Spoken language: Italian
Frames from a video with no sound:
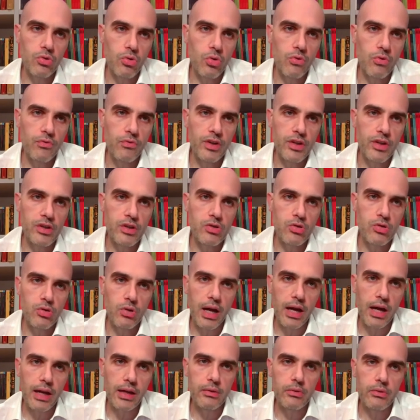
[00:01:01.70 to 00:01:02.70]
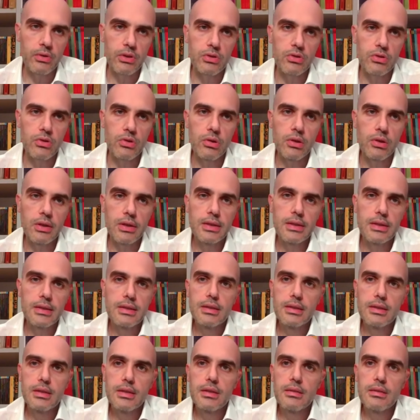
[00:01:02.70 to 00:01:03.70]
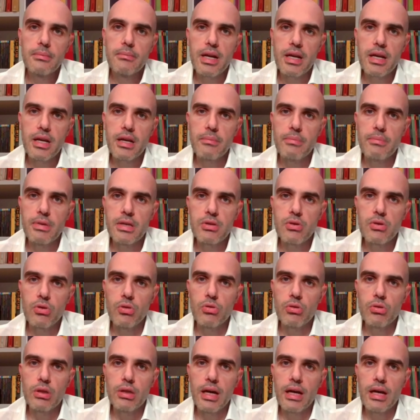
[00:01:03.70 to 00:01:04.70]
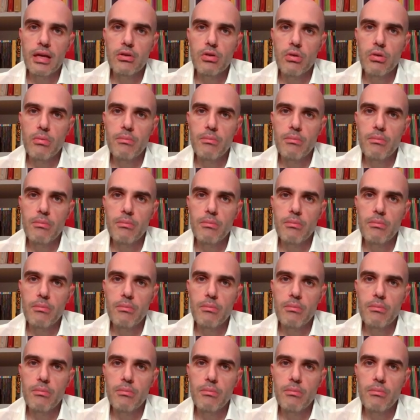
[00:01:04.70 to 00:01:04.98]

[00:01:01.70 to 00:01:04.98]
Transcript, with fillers: non convenzionale, questo parrebbe scontato,